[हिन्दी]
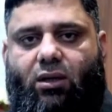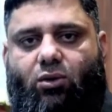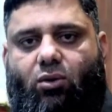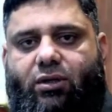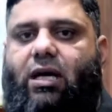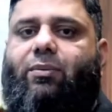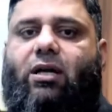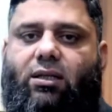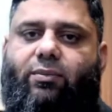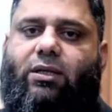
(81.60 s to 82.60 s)
तो ये आपकी
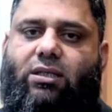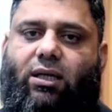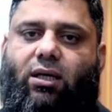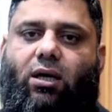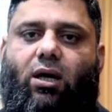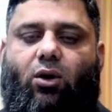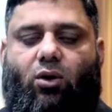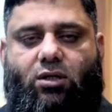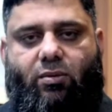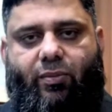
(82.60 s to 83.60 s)
आदत बन जाएगी
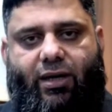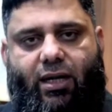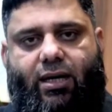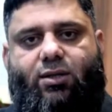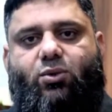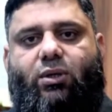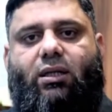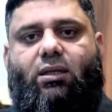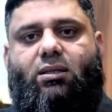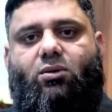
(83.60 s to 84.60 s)
और जब हमारे एटीट्यूड के
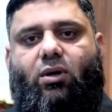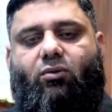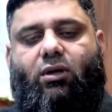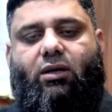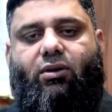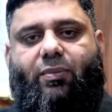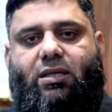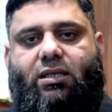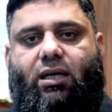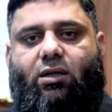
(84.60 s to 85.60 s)
अंदर जो है वो गिव अप आ
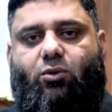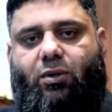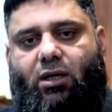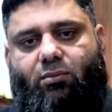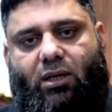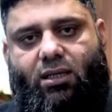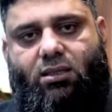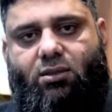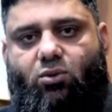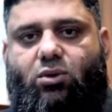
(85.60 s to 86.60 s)
जाएगा तो फिर हम हर
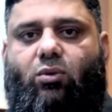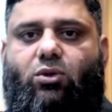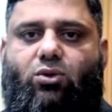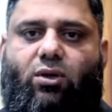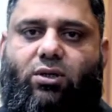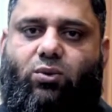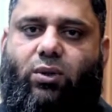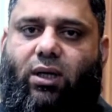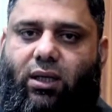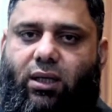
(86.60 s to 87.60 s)
चीज़ को जो है वो छोड़ना शुरू
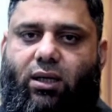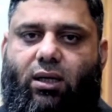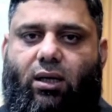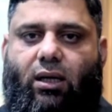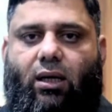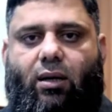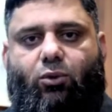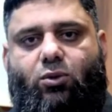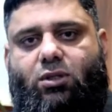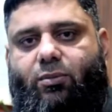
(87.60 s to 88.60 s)
कर देंगे हम
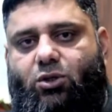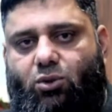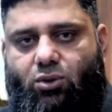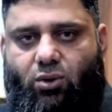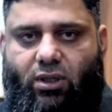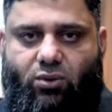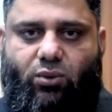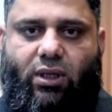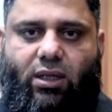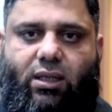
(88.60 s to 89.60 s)
दोस्ती में छोड़ना शुरू
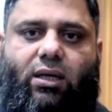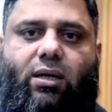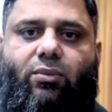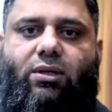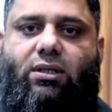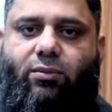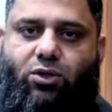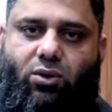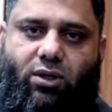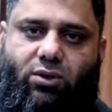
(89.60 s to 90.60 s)
कर देंगे हम रिश्ते भी
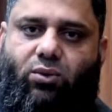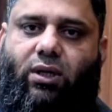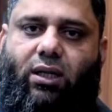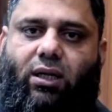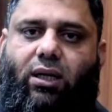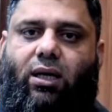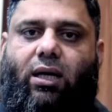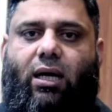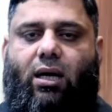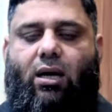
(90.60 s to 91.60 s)
छोड़ना शुरू कर देंगे
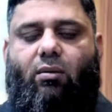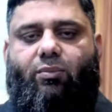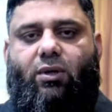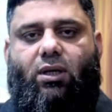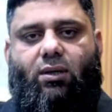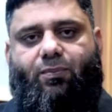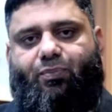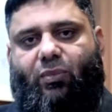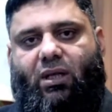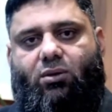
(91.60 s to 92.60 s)
हम अपने
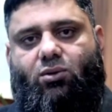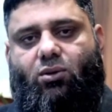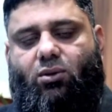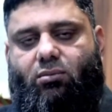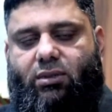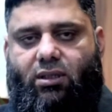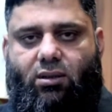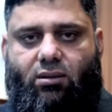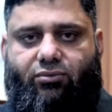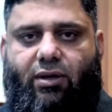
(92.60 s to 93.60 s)
जो
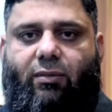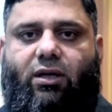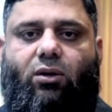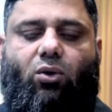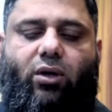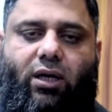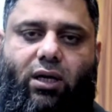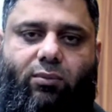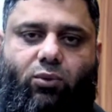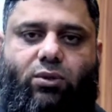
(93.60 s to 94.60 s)
फैमिली के लोग हैं
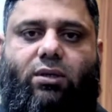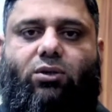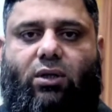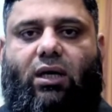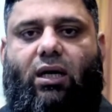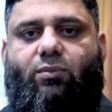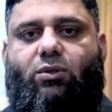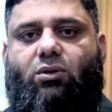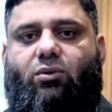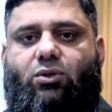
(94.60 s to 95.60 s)
हम उनसे तलगात भी
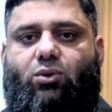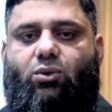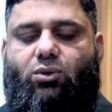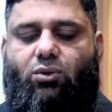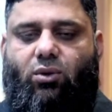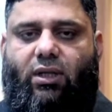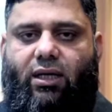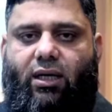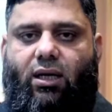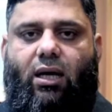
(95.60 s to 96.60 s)
जो वो छोड़ देंगे